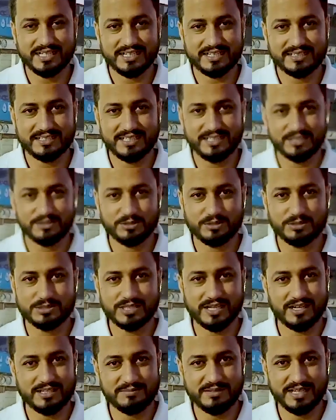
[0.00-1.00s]
करते हैं तो
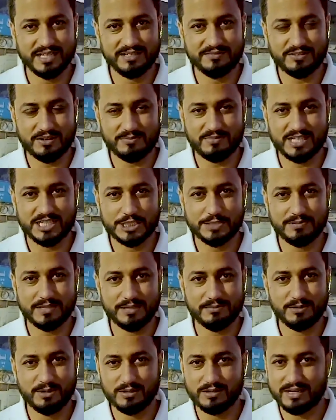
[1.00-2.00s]
जाहिद भाई की फरमाइश पे
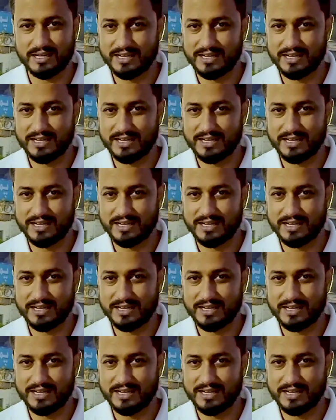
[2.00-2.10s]
हम लोग